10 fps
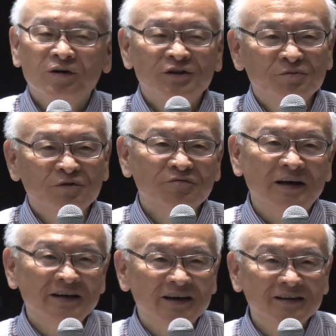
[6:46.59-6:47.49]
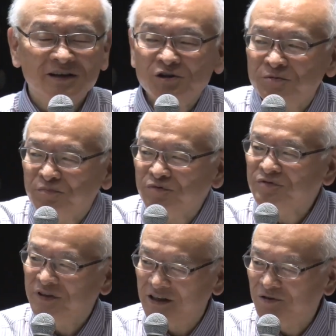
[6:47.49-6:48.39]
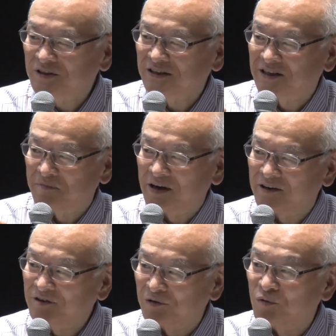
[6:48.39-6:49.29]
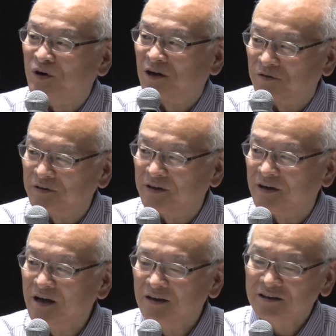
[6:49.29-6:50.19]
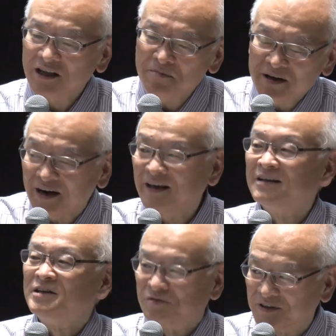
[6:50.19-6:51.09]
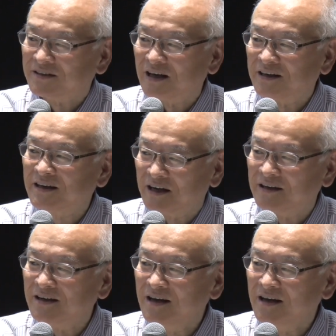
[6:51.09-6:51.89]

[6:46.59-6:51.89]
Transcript: 自分は1回あたりスプーンに1さじ食べられるかどうかなのに食べられへんですよね絶対1回に